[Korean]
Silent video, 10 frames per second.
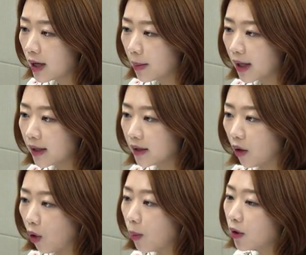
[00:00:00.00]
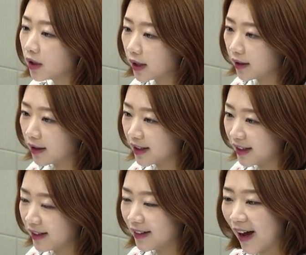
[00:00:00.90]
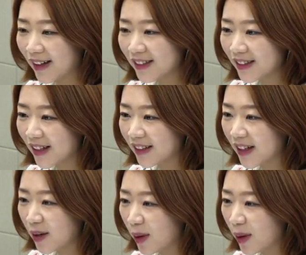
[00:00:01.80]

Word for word: 8일 어버이날까지 나흘간의